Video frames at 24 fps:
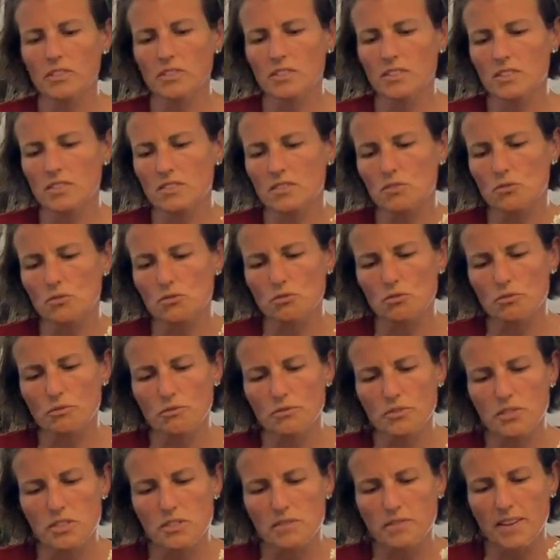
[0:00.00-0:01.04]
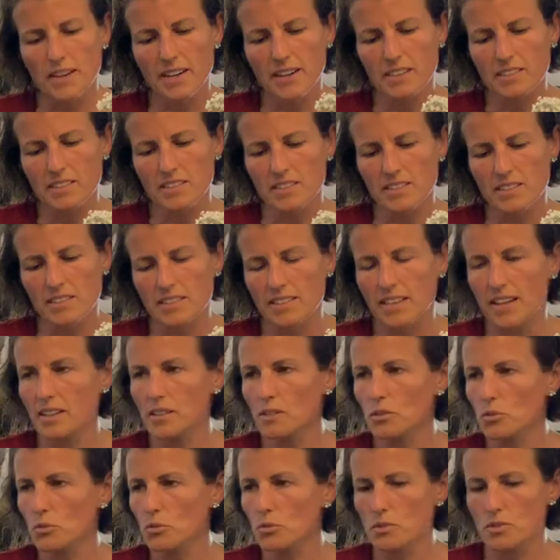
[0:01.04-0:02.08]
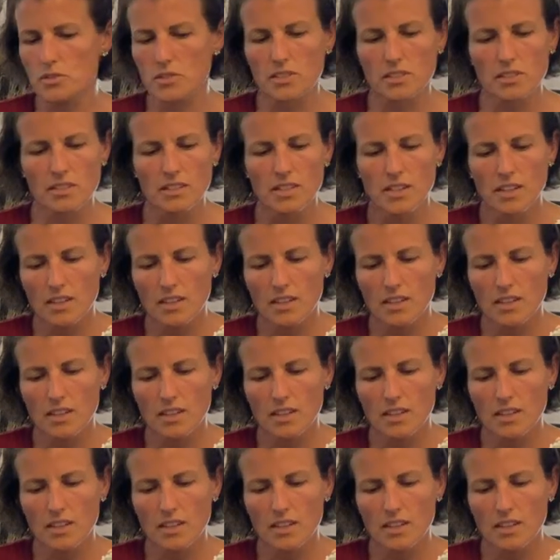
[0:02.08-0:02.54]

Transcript: Die sind so schön verzweigt, diese kleinen Röschen,